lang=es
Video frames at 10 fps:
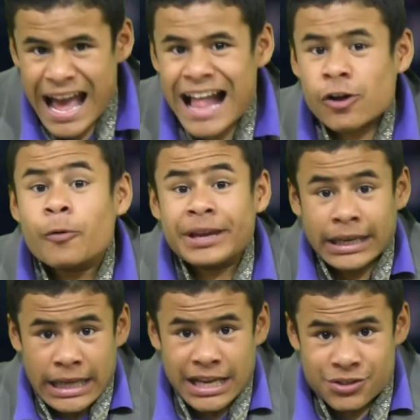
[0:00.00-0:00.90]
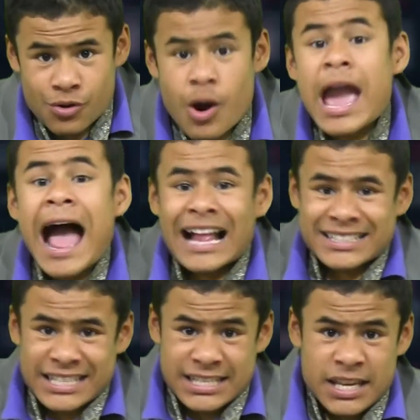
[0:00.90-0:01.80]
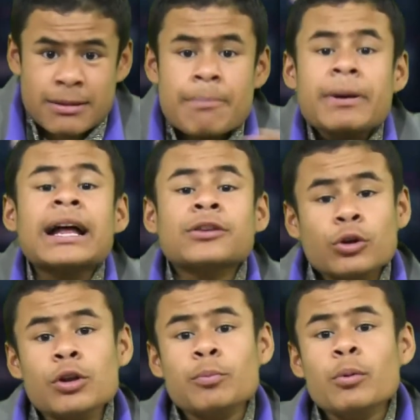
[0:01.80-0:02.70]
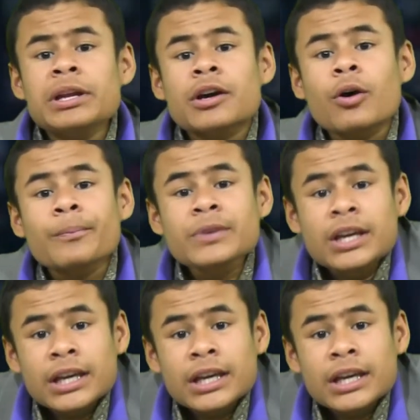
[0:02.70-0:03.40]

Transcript: algo bien hecho, accesible para todo el público.